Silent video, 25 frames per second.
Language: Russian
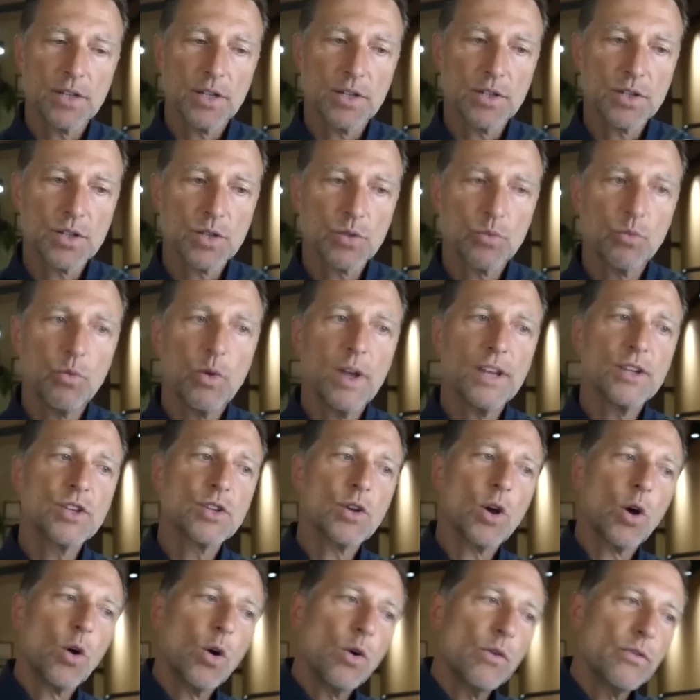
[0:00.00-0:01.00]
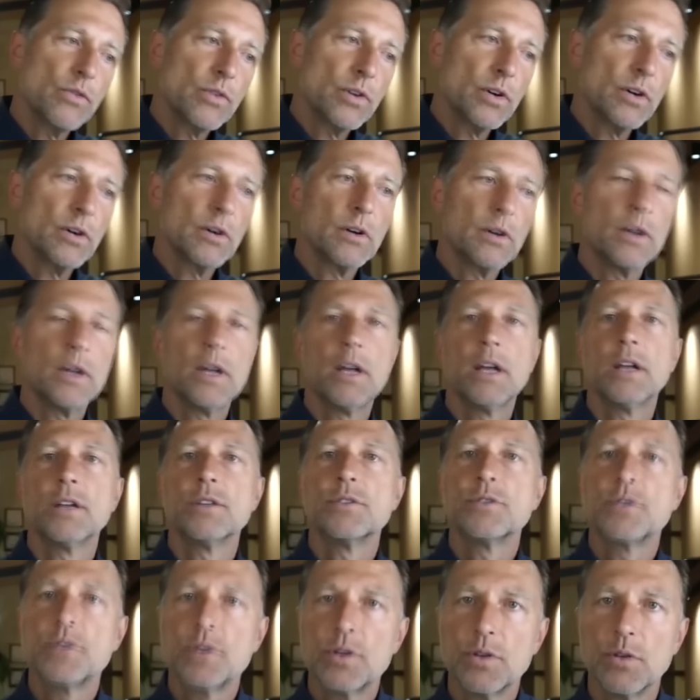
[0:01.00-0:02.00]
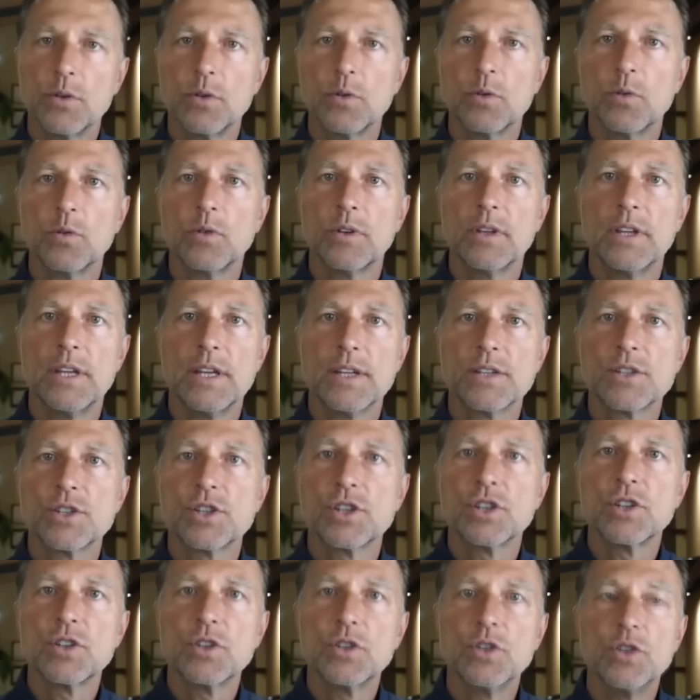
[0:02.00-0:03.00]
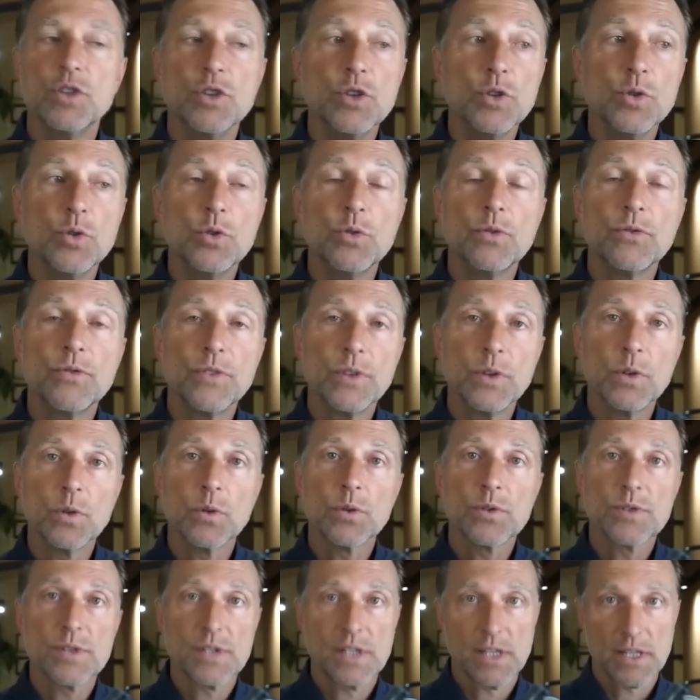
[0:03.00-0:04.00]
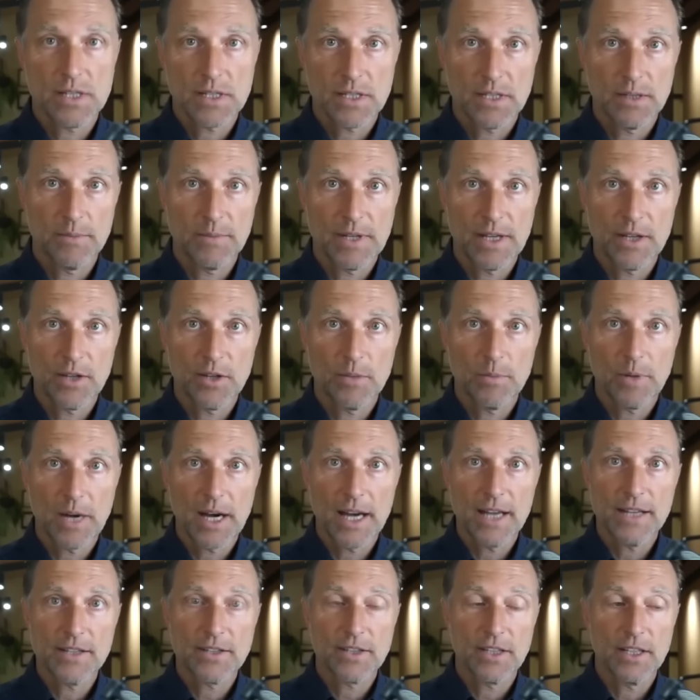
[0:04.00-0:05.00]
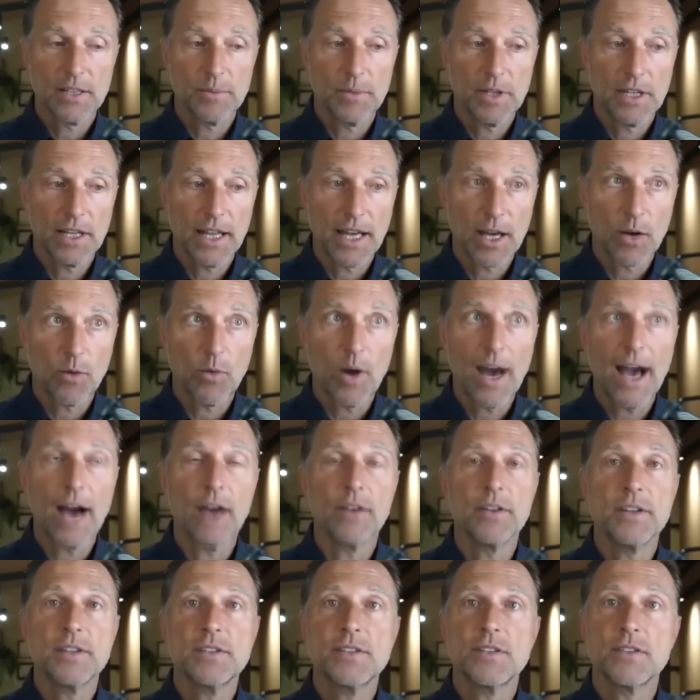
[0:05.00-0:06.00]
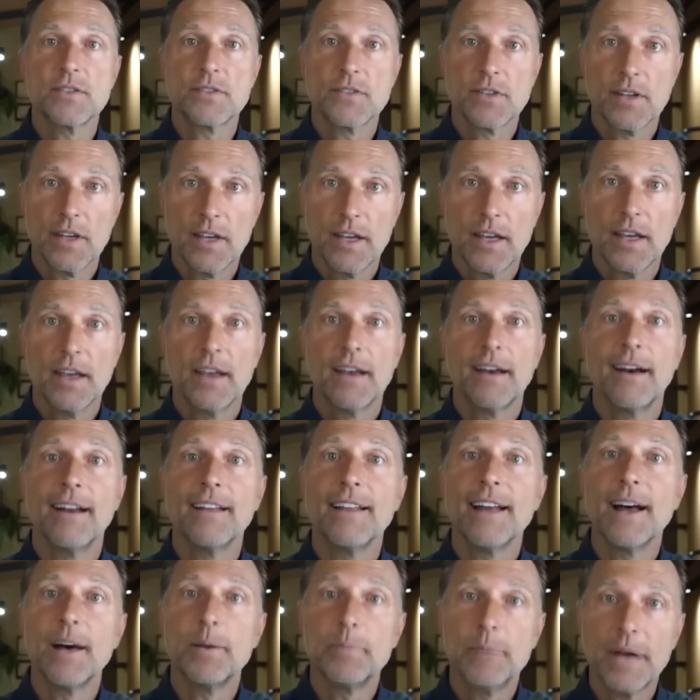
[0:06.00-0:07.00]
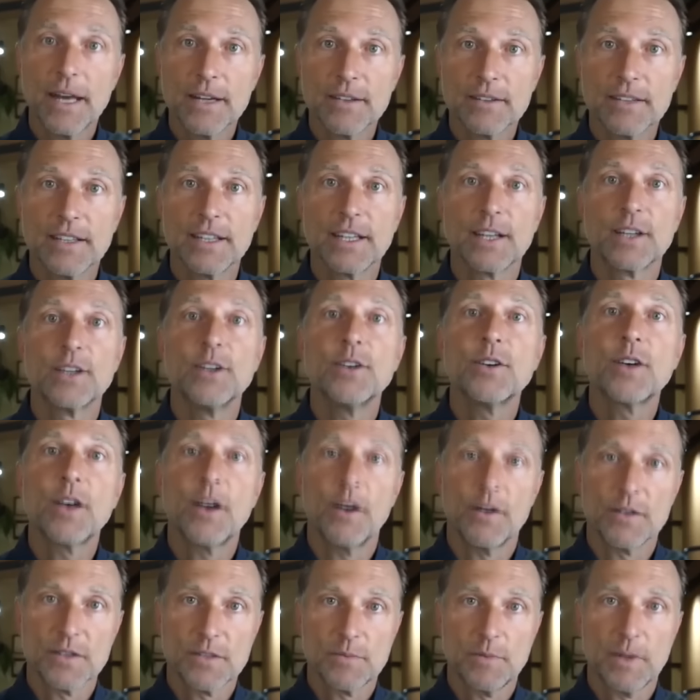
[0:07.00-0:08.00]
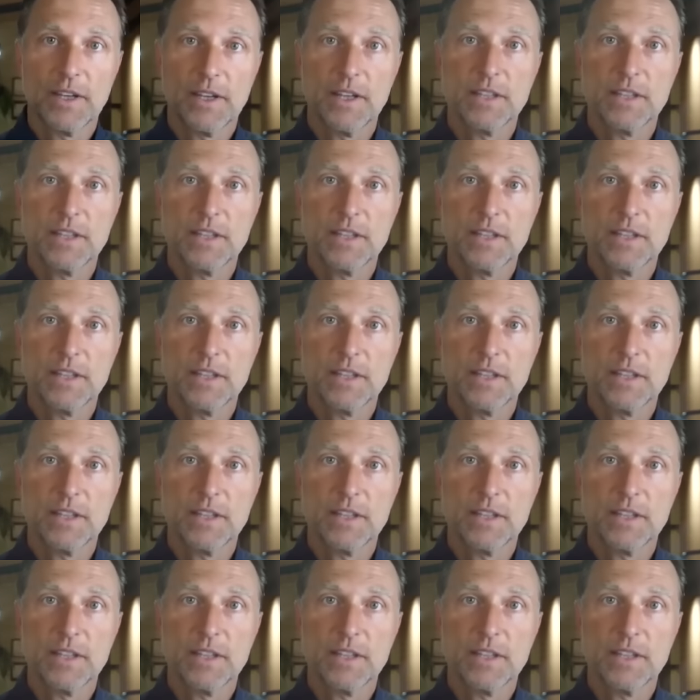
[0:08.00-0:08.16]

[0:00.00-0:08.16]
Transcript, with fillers: чтобы переключиться на новое топливо, о котором ваше тело скажет, «Ого, это намного лучше глюкозы,